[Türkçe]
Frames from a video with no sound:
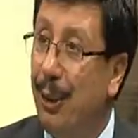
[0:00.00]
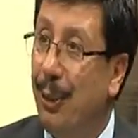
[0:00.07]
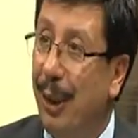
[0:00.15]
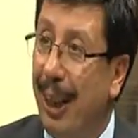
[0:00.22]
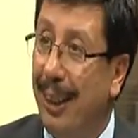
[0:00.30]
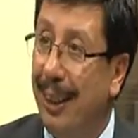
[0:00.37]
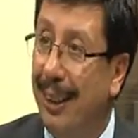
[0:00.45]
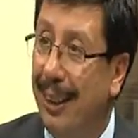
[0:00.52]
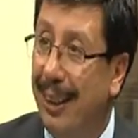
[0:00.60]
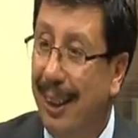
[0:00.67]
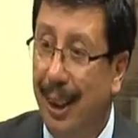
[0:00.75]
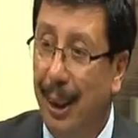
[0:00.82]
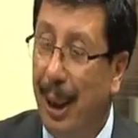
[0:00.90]
kolay.
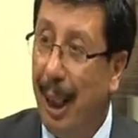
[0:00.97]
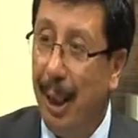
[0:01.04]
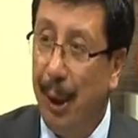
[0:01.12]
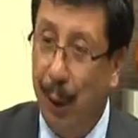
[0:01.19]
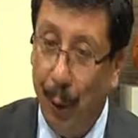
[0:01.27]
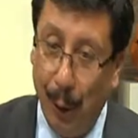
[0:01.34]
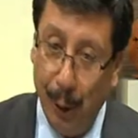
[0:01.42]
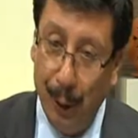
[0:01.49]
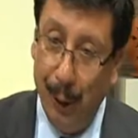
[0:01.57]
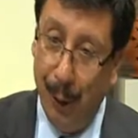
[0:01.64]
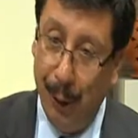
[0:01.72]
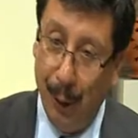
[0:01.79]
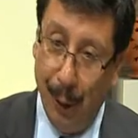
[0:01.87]
Evet. Yani
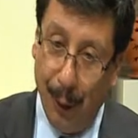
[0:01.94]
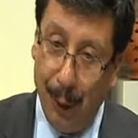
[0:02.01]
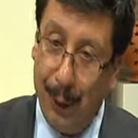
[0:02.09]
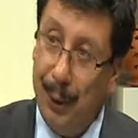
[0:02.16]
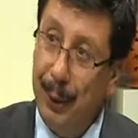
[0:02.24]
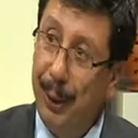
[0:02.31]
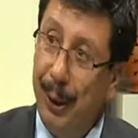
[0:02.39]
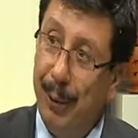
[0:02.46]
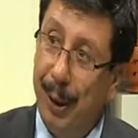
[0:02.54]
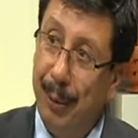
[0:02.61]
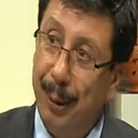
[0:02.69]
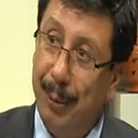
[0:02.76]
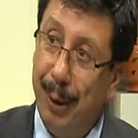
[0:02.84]
onu o özgüveni
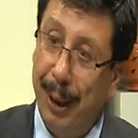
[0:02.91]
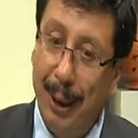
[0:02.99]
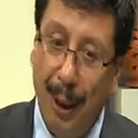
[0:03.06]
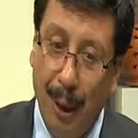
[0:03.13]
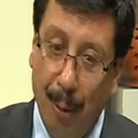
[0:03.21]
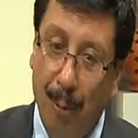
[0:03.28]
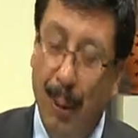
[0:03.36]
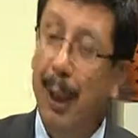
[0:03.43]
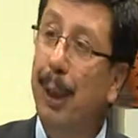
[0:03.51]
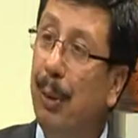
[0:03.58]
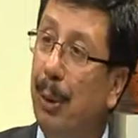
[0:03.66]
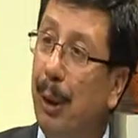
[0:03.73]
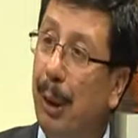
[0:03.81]
verebilmek. Ben
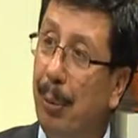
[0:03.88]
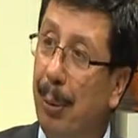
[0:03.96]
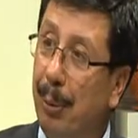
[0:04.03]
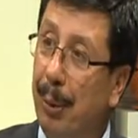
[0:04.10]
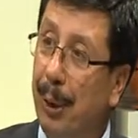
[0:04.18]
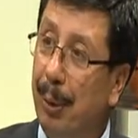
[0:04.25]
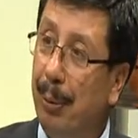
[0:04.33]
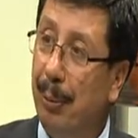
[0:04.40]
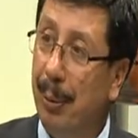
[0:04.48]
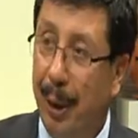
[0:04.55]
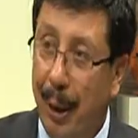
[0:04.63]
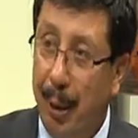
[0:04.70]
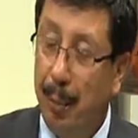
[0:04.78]
de bunu yapabilirim.
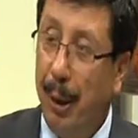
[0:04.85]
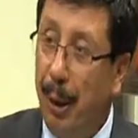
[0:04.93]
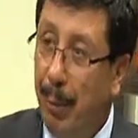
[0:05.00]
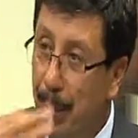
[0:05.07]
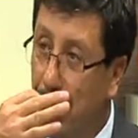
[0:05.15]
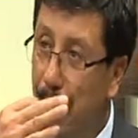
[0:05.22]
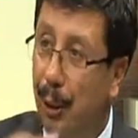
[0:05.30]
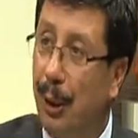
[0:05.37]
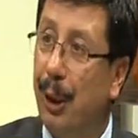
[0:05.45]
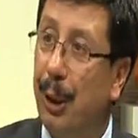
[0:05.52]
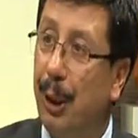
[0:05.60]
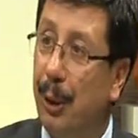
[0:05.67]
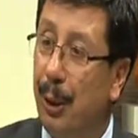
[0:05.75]
Evet. Benim de
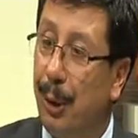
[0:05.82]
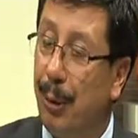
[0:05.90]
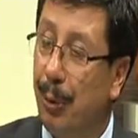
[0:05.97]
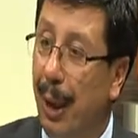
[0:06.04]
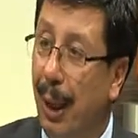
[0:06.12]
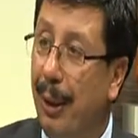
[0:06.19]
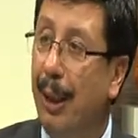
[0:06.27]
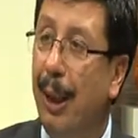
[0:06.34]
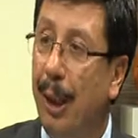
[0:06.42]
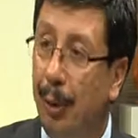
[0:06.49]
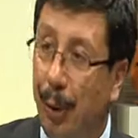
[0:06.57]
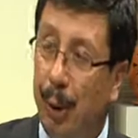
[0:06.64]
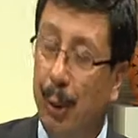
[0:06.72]
söyleyecek sözüm var
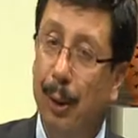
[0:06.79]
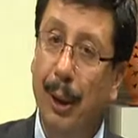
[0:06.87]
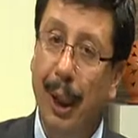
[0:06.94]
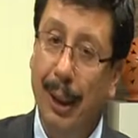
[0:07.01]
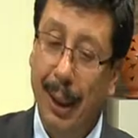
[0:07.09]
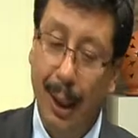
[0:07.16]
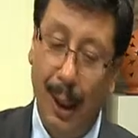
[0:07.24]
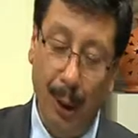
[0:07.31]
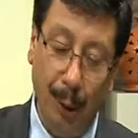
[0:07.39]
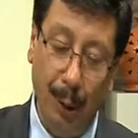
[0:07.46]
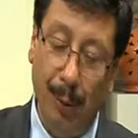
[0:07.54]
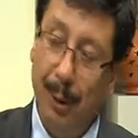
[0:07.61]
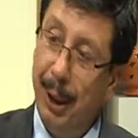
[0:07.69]
ve dünyada en
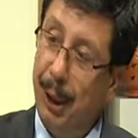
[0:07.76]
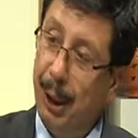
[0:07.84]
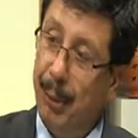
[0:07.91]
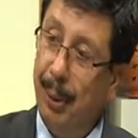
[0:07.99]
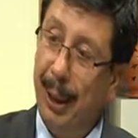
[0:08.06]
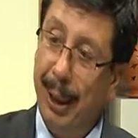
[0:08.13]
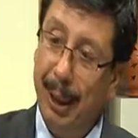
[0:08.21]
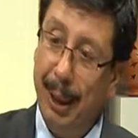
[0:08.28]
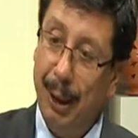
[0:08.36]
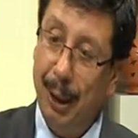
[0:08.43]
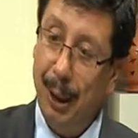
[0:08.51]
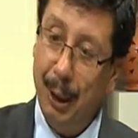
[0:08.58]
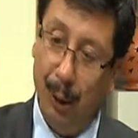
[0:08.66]
önemli gelişmelerden
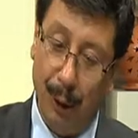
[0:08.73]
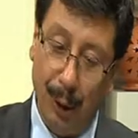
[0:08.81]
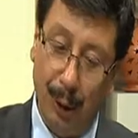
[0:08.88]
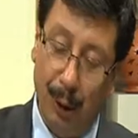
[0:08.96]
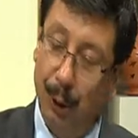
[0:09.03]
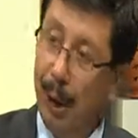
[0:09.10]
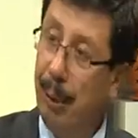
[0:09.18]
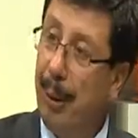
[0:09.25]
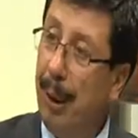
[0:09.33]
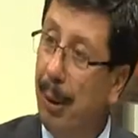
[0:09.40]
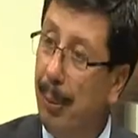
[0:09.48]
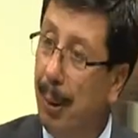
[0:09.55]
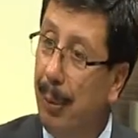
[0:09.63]
işte şunları şunları ben
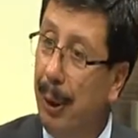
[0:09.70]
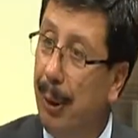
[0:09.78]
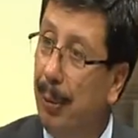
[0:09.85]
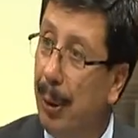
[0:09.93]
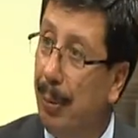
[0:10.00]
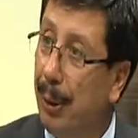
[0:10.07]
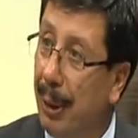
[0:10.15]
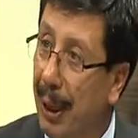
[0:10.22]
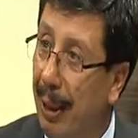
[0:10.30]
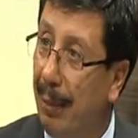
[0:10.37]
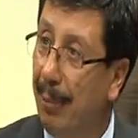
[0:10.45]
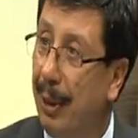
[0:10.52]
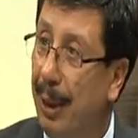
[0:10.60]
yapabilirim,
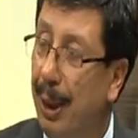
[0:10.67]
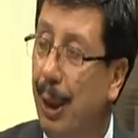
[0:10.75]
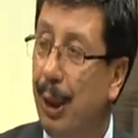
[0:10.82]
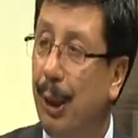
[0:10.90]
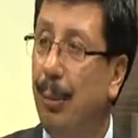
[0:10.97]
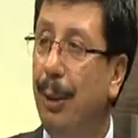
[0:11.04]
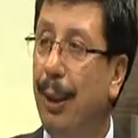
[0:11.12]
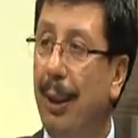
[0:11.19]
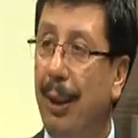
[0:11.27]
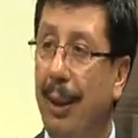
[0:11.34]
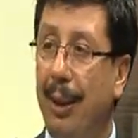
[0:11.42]
yapacağım. Şimdi